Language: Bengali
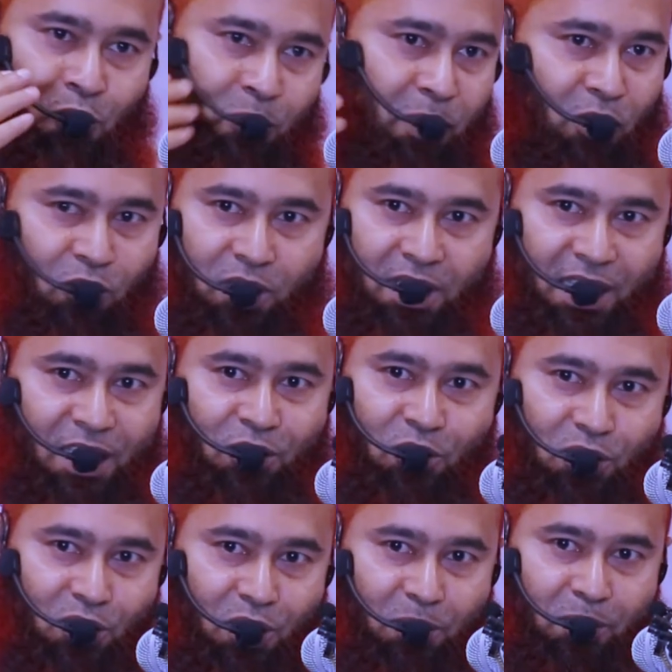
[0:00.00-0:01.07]
পূর্বের কথা কি
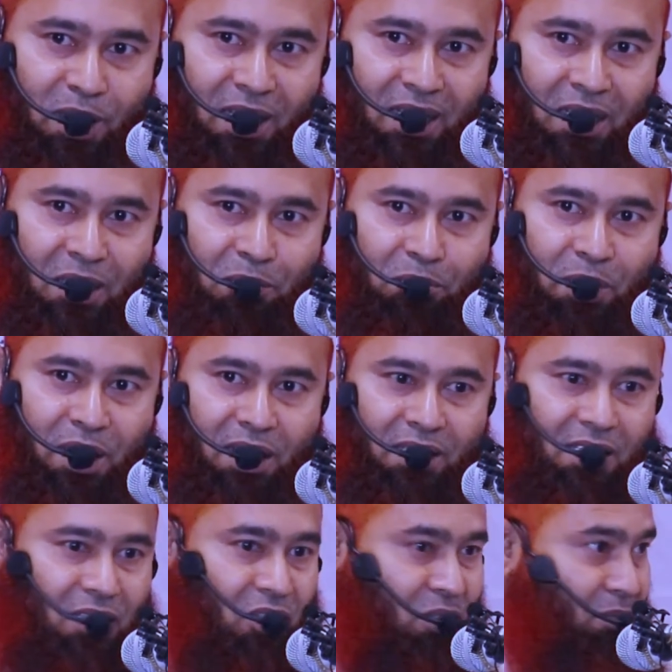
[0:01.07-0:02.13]
করতে হবে ফেলে
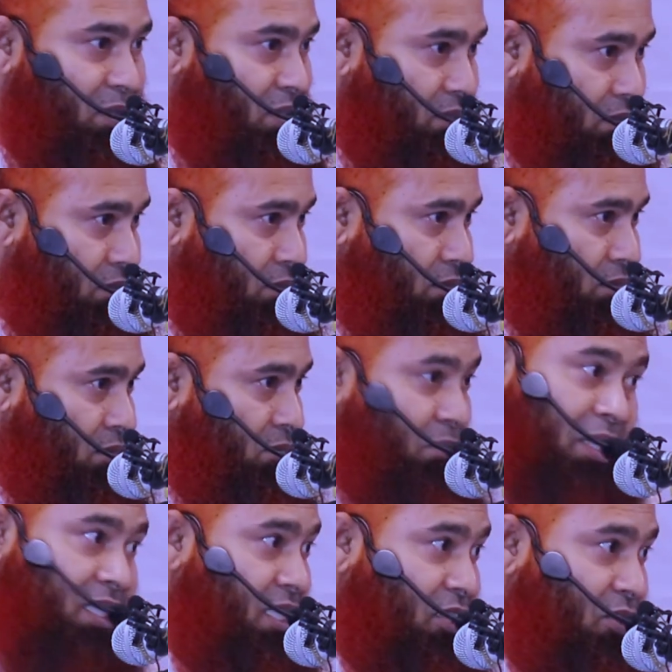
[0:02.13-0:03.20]
দিতে হবে
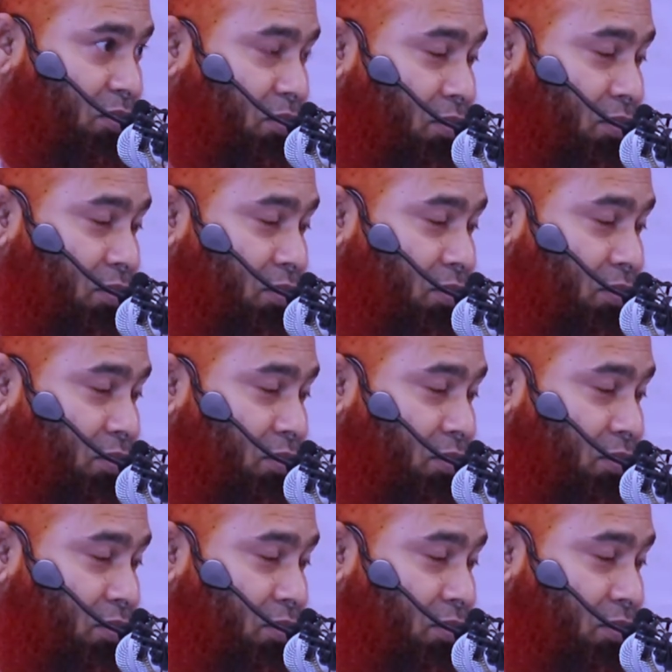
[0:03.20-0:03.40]
বাদ দিতে